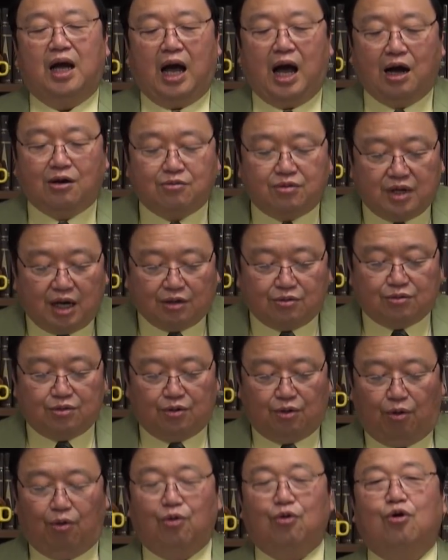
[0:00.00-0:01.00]
悪役
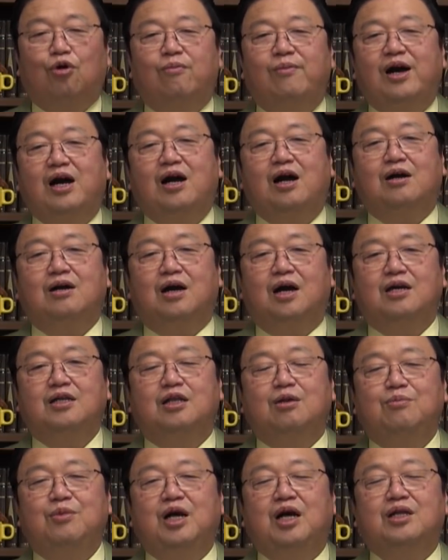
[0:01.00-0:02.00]
の方を細かく書い
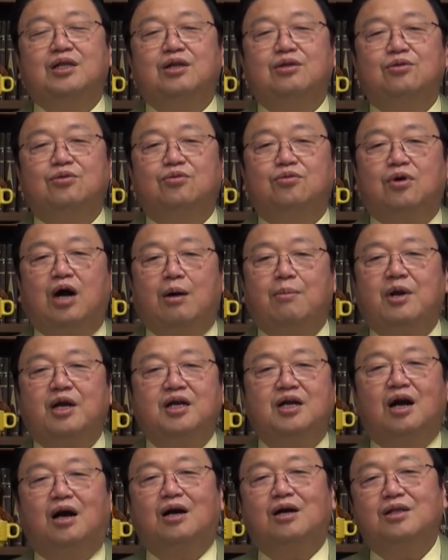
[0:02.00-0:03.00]
て、味方の方をあま
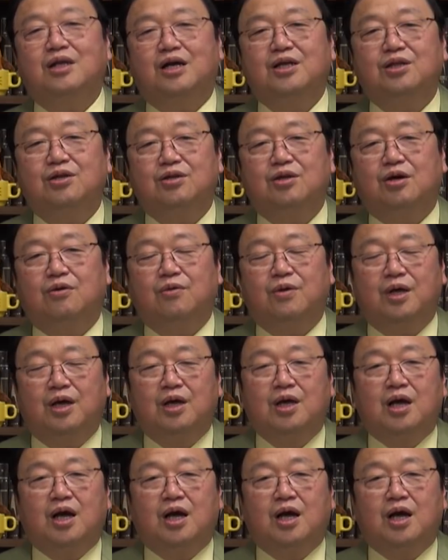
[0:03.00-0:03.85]
り書かないっていうのは、